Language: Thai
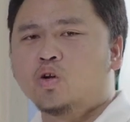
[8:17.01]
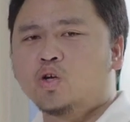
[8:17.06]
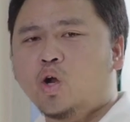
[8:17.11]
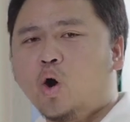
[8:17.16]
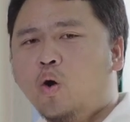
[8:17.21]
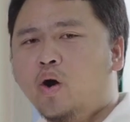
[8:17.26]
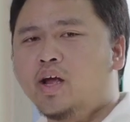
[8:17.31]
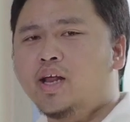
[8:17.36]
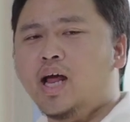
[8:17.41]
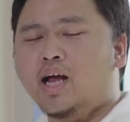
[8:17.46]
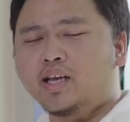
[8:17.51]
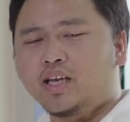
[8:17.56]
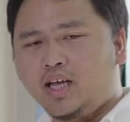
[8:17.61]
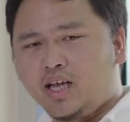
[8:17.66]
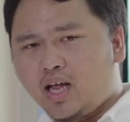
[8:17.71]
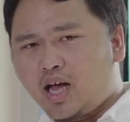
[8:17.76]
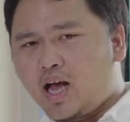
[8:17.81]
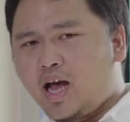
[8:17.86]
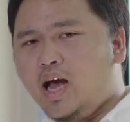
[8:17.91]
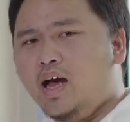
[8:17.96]
โดยดังนี้
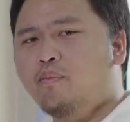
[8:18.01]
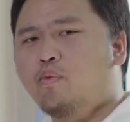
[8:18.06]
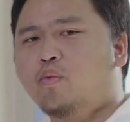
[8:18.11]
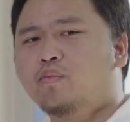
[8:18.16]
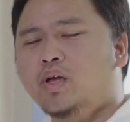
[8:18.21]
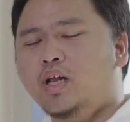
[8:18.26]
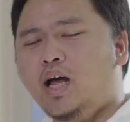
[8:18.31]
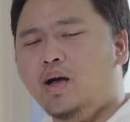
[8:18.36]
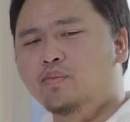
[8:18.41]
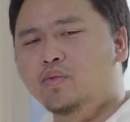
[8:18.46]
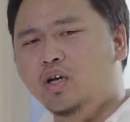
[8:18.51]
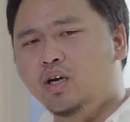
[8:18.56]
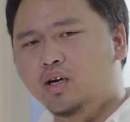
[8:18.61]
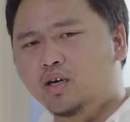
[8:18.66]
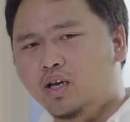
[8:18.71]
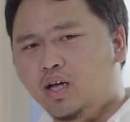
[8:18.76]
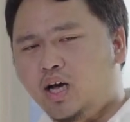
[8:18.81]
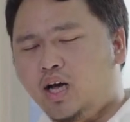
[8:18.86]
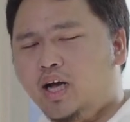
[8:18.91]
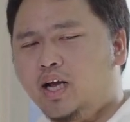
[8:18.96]
นะฮะ ผมแนะนำหนึ่ง
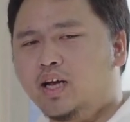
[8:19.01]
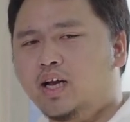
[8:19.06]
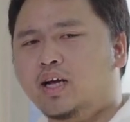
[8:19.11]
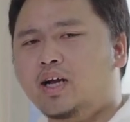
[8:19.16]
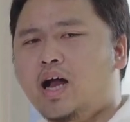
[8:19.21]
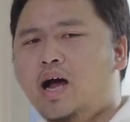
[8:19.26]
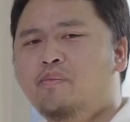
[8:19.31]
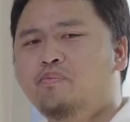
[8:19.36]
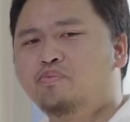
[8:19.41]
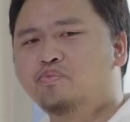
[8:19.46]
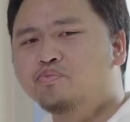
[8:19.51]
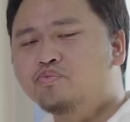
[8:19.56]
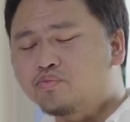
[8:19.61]
เลยนะครับ